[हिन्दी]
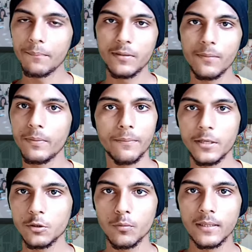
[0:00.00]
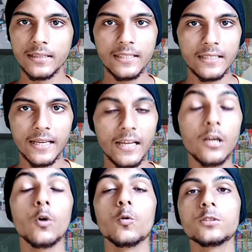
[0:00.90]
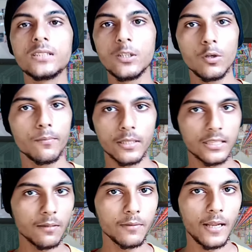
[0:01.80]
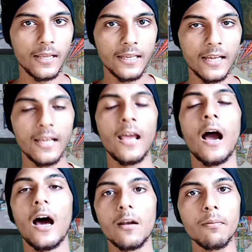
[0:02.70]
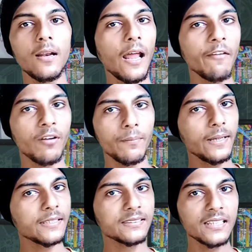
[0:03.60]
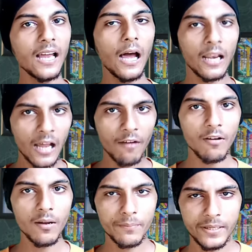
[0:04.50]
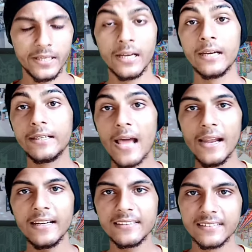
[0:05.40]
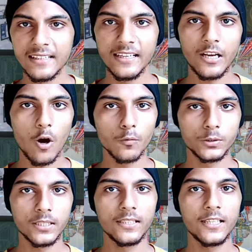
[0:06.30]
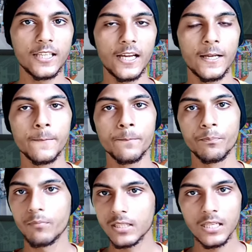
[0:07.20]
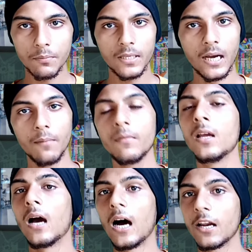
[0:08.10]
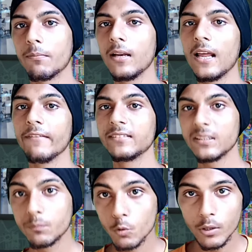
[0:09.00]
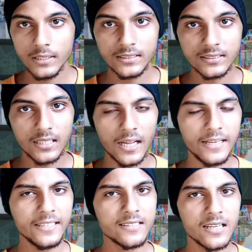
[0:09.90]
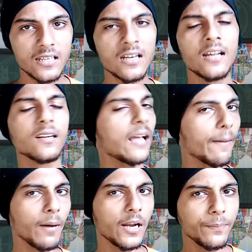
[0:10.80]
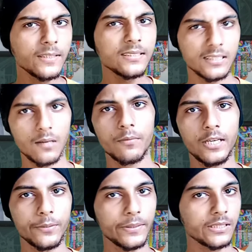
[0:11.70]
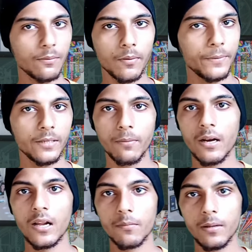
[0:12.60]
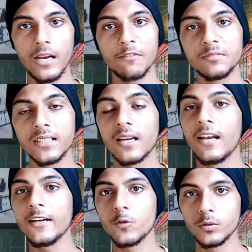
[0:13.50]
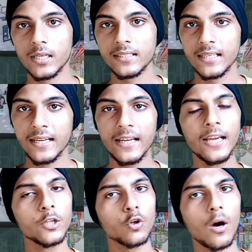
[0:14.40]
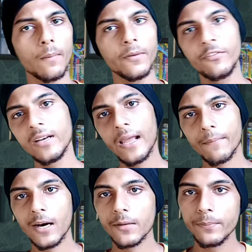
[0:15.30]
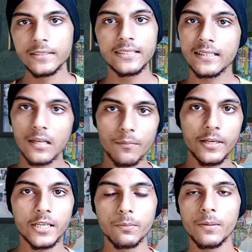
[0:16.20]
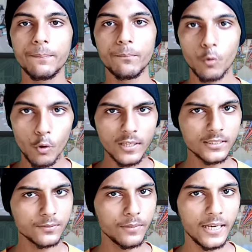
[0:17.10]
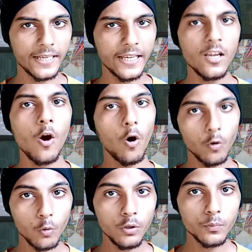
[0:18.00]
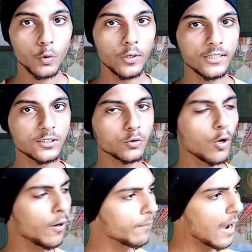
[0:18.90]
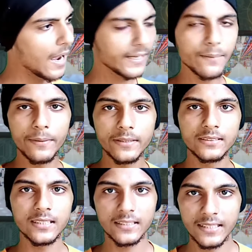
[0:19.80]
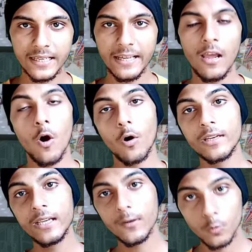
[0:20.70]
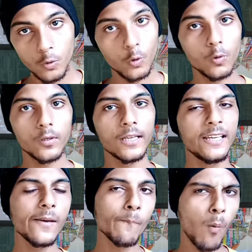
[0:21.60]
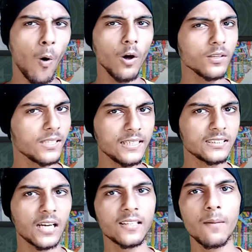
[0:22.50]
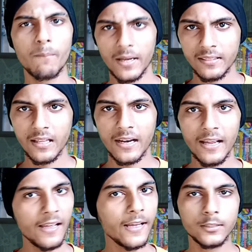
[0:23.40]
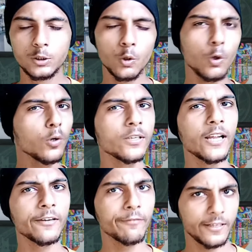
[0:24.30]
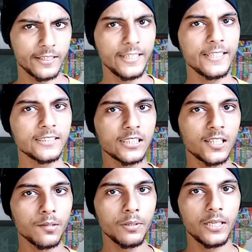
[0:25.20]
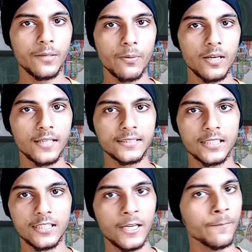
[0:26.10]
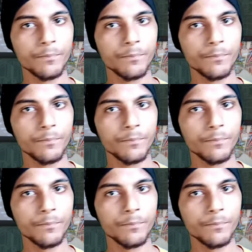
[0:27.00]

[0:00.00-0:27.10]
आपकी पेमेंट तो बनती है उससे कोई मतलब नहीं है हर्बल लाइफ हमें इसके अलावा भी डायरेक्ट सेलिंग का ऑप्शन देता है मतलब कि हम हर्बल लाइफ से प्रोडक्ट प्रोडक्ट्स खरीद कर एमआरपी से कम रेट में जब हम एक बार हर्बल लाइफ से कनेक्ट हो जाते हैं तो हमें फिर एमआरपी से कम रेट में प्रोडक्ट्स मिलेंगे और उन प्रोडक्ट्स को हम आगे बेच सकते हैं और ये उन लोगों के लिए बहुत ही ज़्यादा बेहतर है जो लोग नेटवर्किंग के चक्कर में नहीं पड़ना चाहते